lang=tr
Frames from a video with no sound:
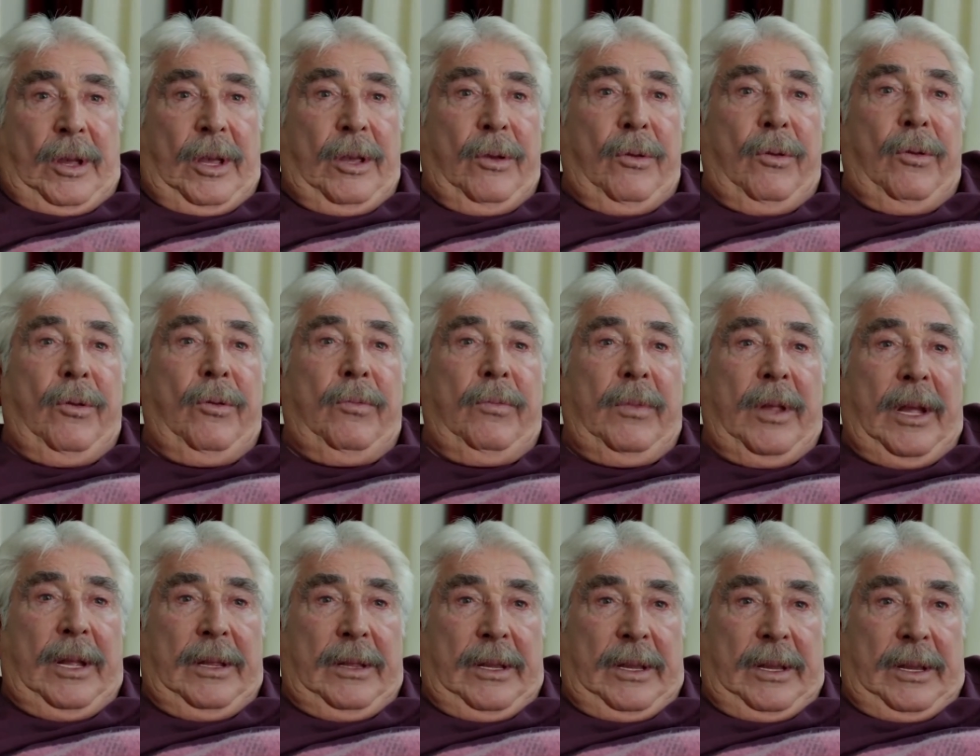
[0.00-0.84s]
Hayır
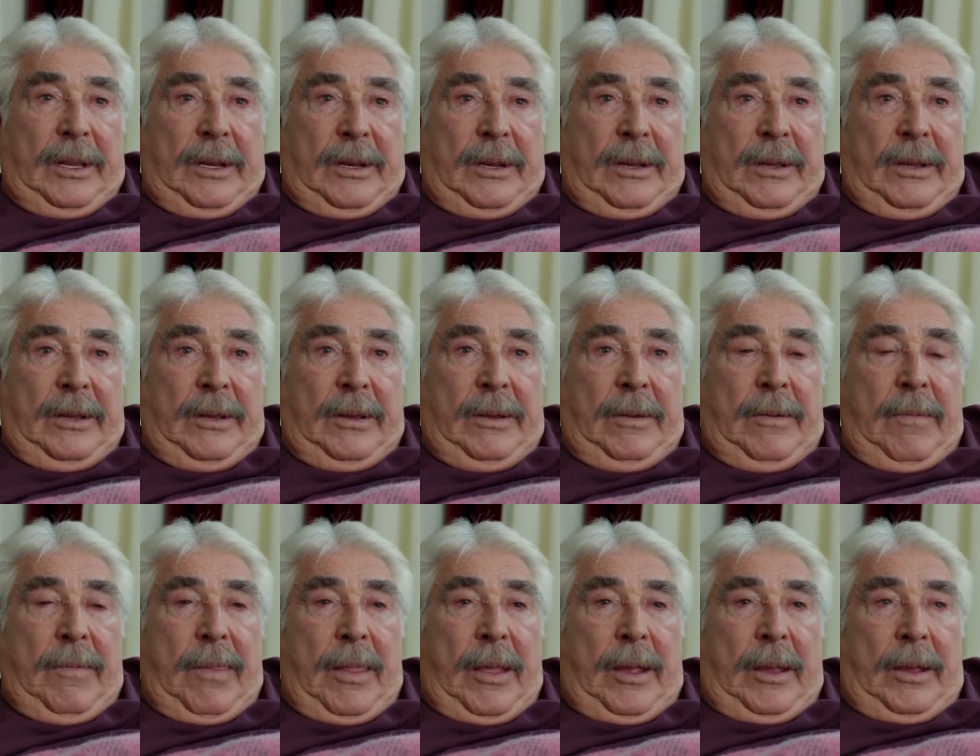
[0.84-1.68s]
ölümden değil.
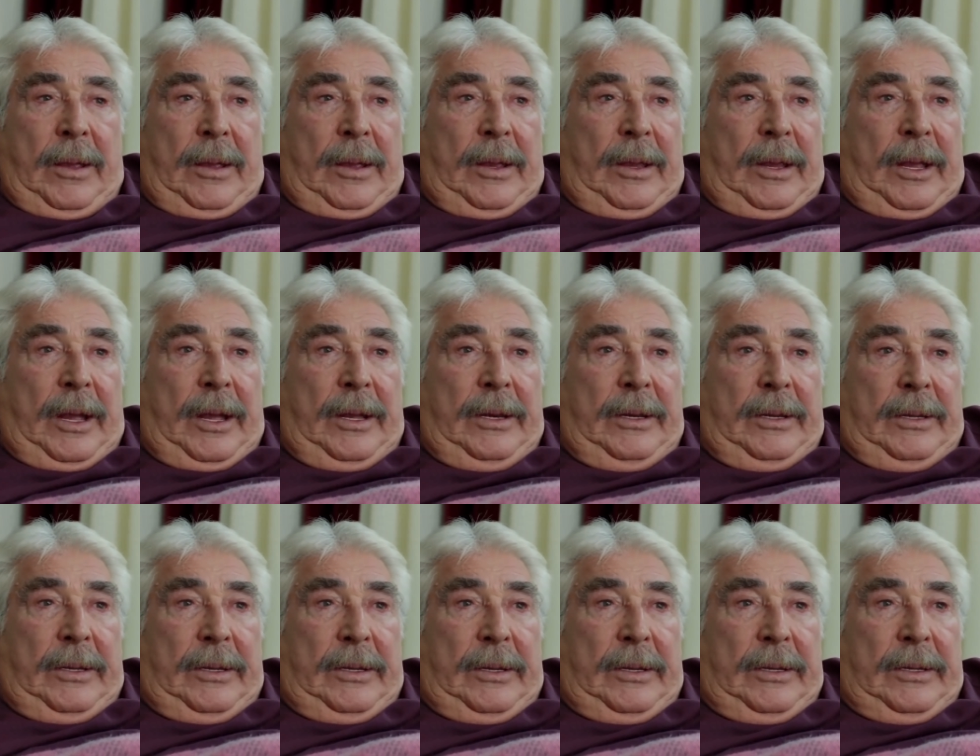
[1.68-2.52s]

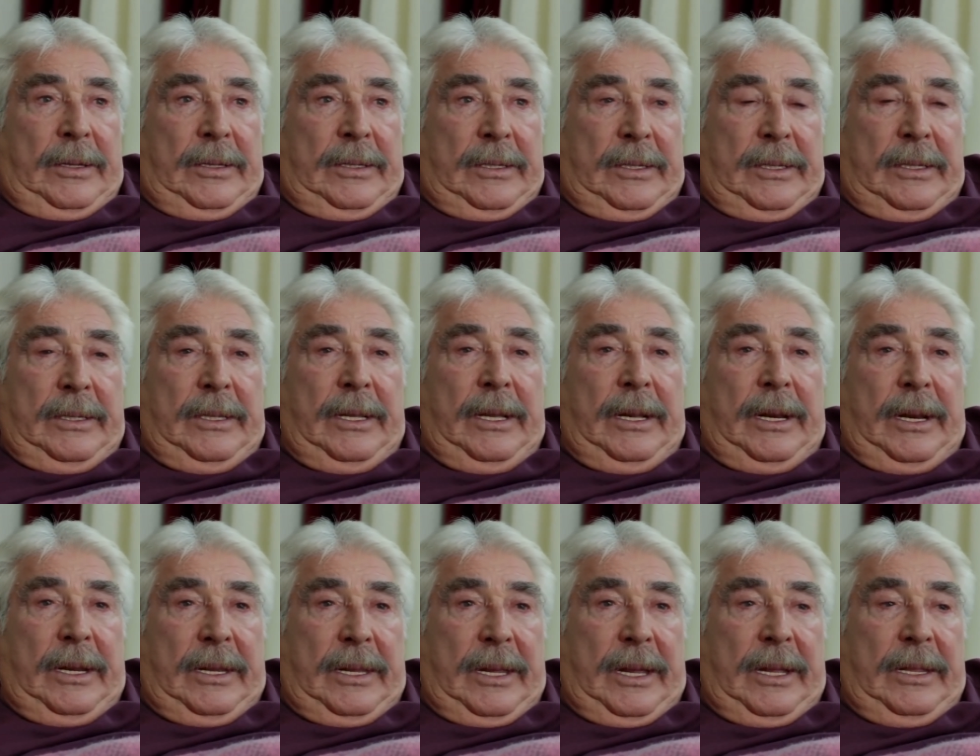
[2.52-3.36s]
Yani
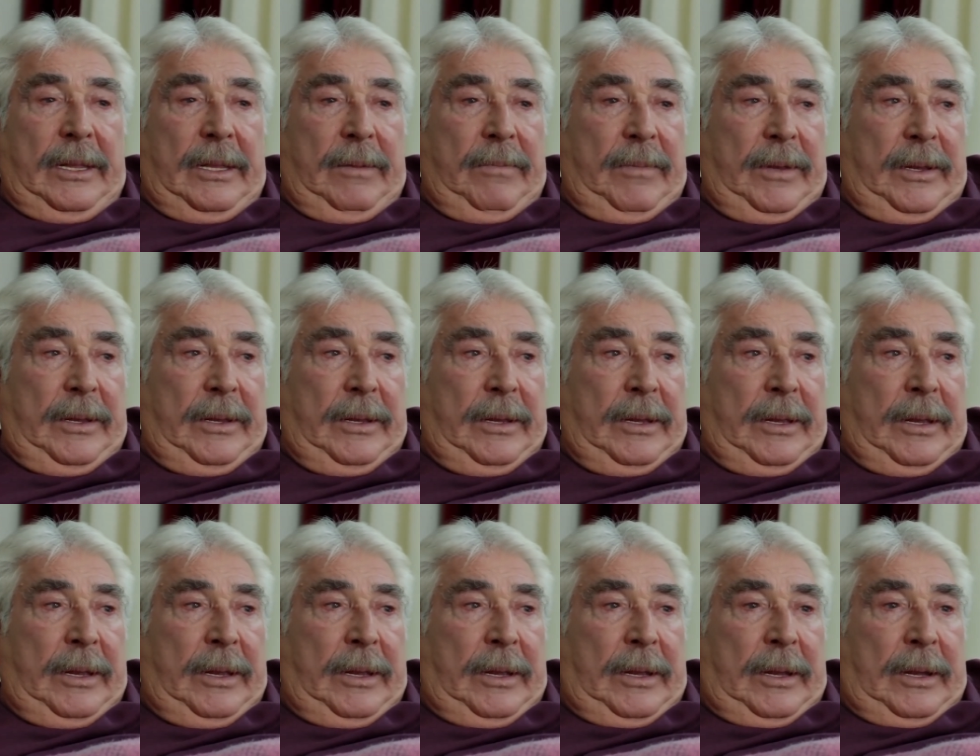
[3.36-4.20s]
sizlere kendimi
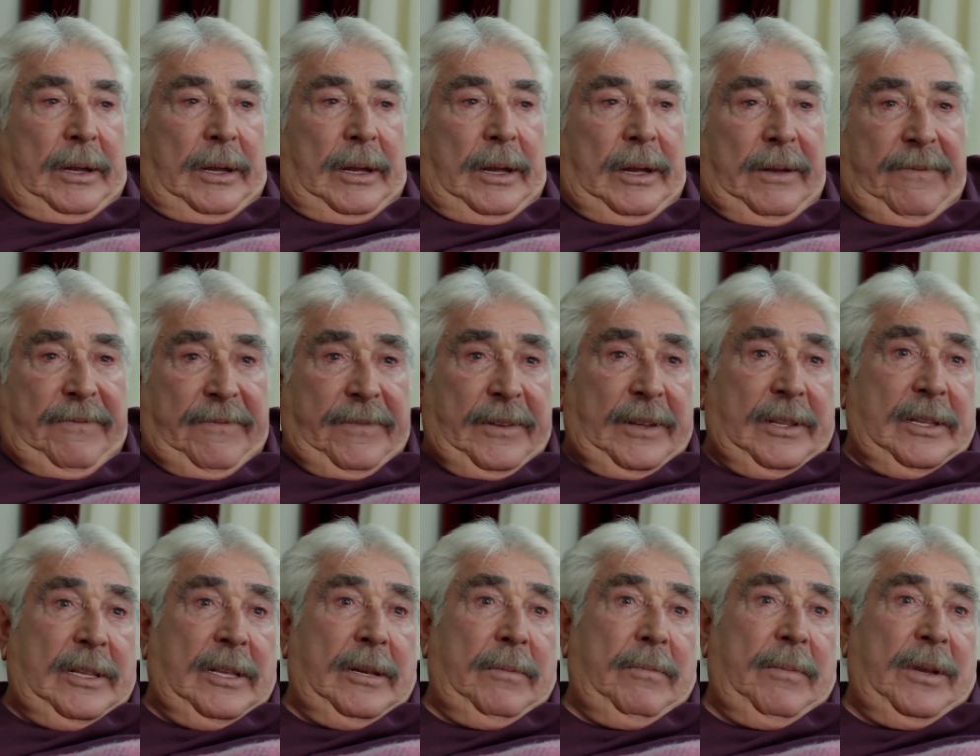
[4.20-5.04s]

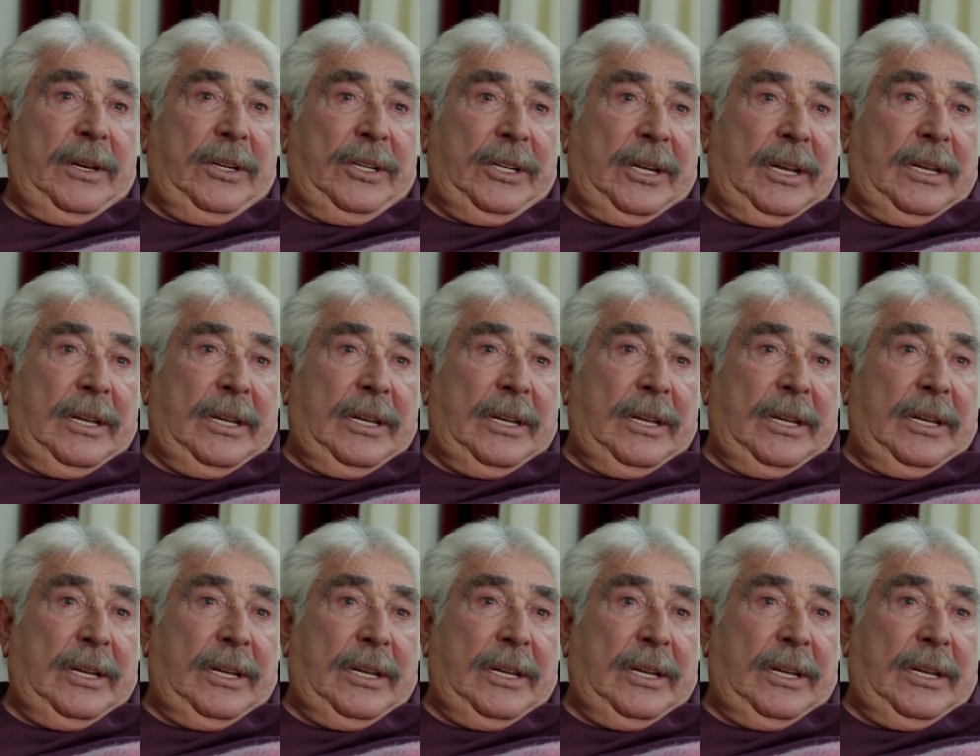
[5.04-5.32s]
affettirme